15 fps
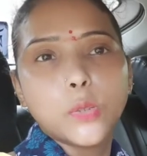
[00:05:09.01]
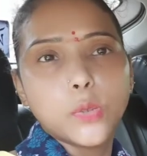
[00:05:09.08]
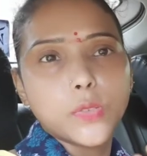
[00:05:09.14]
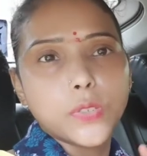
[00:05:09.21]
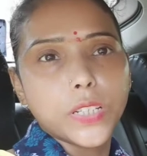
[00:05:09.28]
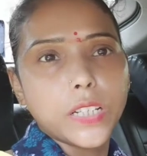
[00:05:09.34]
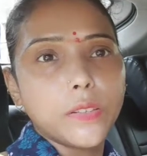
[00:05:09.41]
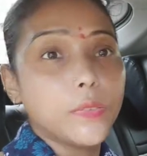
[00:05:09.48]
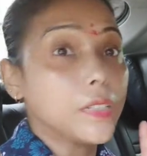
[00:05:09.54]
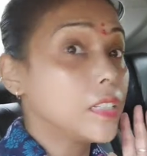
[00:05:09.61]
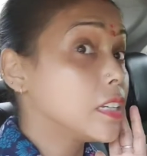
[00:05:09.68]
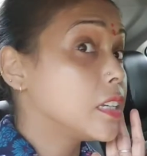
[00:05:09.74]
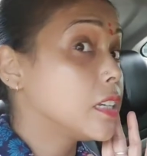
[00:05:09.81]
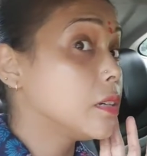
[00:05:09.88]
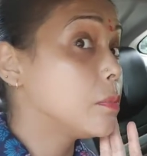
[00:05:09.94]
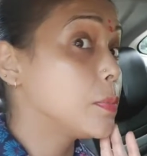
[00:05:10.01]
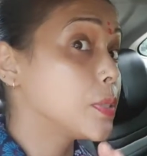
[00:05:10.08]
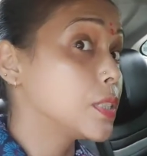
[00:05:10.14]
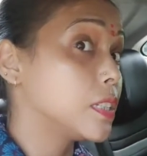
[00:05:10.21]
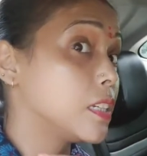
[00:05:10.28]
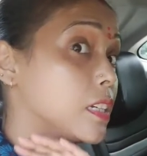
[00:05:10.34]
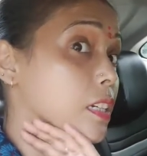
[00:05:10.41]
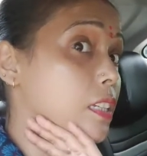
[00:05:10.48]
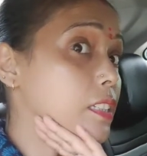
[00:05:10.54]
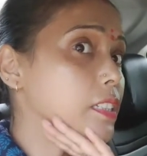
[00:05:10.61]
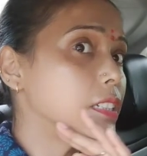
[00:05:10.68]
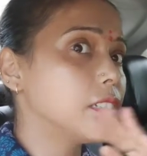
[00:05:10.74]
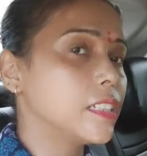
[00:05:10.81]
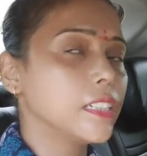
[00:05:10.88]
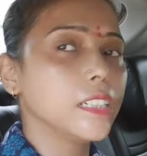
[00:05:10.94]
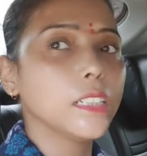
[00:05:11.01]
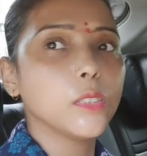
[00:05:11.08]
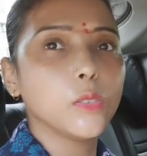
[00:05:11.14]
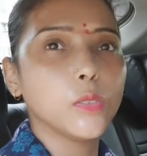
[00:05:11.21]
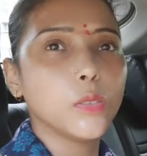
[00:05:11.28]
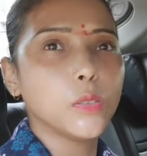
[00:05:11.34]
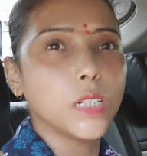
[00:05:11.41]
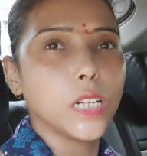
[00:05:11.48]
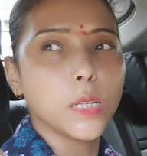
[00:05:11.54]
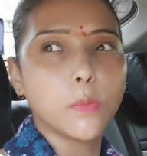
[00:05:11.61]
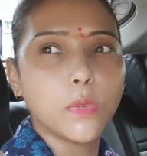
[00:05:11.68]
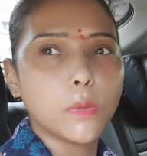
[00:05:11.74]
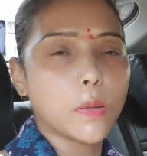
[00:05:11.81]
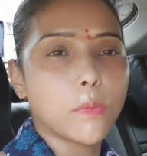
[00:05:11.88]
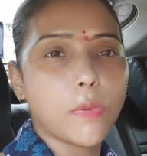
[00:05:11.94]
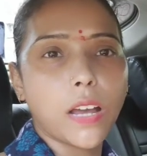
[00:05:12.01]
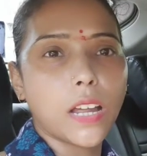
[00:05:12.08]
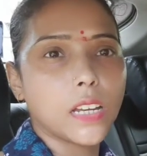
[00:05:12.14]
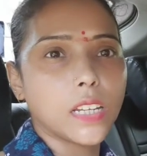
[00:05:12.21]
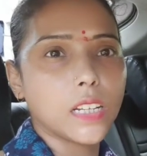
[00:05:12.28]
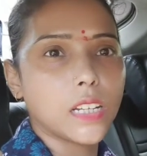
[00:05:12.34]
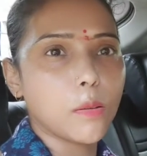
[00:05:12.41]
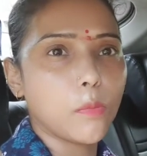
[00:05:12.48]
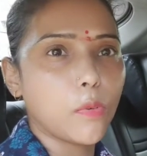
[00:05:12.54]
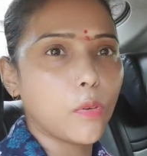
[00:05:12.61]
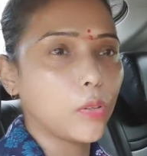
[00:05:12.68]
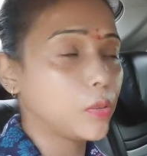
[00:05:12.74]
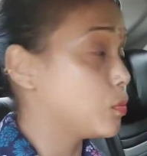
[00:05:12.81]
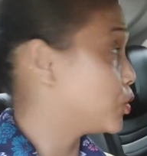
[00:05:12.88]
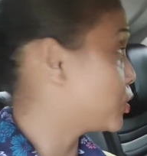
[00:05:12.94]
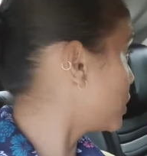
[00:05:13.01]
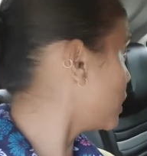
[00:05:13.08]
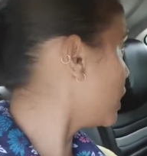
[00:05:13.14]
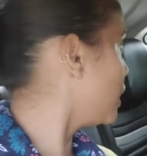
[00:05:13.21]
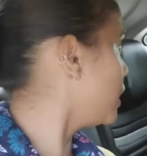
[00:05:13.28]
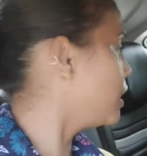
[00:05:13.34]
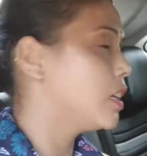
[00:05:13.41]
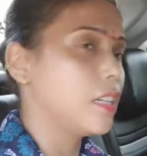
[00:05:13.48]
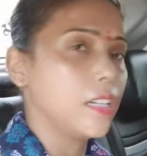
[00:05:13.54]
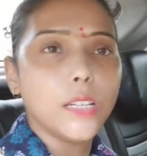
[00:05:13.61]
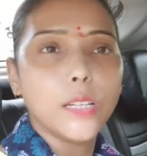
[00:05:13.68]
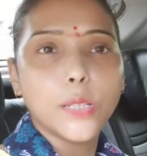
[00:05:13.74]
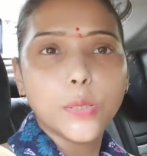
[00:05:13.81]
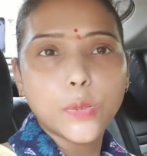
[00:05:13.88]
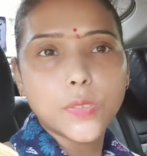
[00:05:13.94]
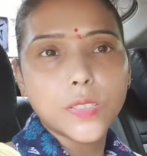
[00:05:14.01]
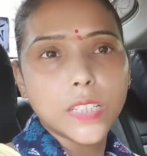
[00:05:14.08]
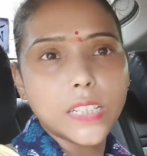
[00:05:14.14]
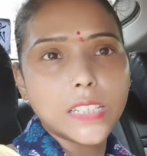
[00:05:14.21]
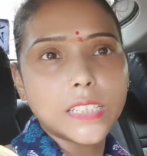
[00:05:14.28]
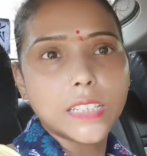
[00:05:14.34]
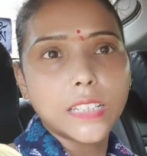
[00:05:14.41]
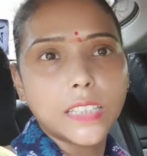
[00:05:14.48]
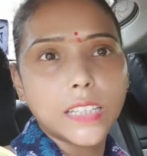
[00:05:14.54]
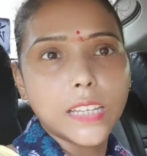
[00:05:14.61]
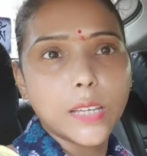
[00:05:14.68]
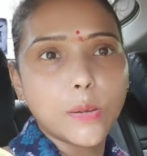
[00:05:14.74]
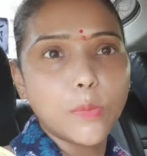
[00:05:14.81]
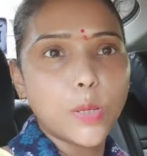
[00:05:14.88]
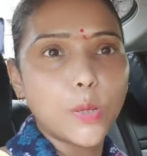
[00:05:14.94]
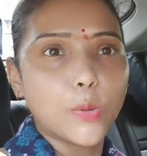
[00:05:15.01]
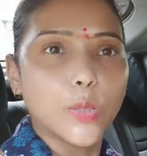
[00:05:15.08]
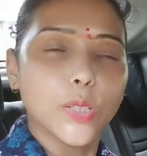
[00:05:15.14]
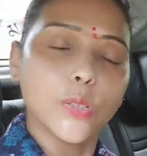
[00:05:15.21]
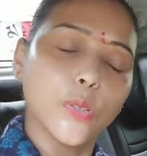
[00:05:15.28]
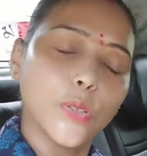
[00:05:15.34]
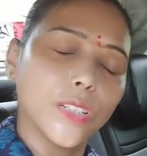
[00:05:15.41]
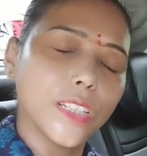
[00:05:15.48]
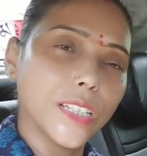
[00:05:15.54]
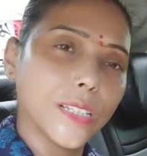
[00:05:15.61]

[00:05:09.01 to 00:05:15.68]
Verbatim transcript: तो चलिए फिर देखिए पसीना कैसे हो रहा है गर्मी में बाहर निकला बहुत मुश्किल है तो चलिए चलते हैं मिलेंगे